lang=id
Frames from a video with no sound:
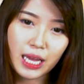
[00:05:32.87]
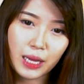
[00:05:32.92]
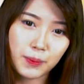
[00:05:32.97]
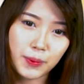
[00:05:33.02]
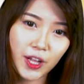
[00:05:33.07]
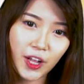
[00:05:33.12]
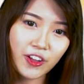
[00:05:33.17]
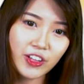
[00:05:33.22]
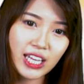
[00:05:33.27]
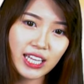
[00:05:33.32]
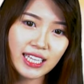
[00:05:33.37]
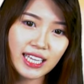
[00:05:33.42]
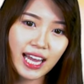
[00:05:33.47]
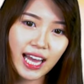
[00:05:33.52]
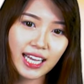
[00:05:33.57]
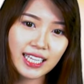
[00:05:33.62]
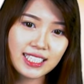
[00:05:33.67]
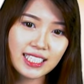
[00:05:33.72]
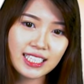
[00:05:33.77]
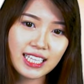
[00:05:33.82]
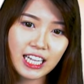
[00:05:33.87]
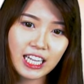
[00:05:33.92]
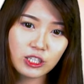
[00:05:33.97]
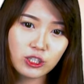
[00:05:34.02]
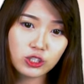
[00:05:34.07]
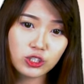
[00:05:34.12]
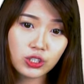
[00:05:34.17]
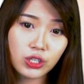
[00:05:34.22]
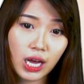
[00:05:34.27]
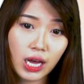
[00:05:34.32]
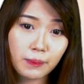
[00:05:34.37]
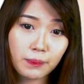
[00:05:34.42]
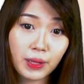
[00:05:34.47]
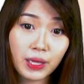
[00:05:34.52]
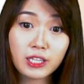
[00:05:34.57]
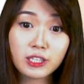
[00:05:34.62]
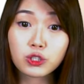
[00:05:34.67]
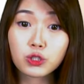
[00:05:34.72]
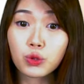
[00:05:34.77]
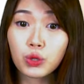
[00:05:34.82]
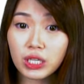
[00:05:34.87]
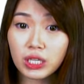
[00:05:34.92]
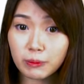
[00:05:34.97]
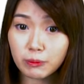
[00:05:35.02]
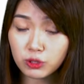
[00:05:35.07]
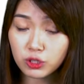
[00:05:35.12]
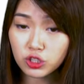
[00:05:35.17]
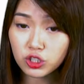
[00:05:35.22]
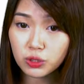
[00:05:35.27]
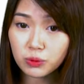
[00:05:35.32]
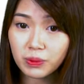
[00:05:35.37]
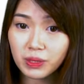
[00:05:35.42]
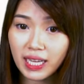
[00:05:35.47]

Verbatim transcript: Periode ini hanya dari 7 April 2017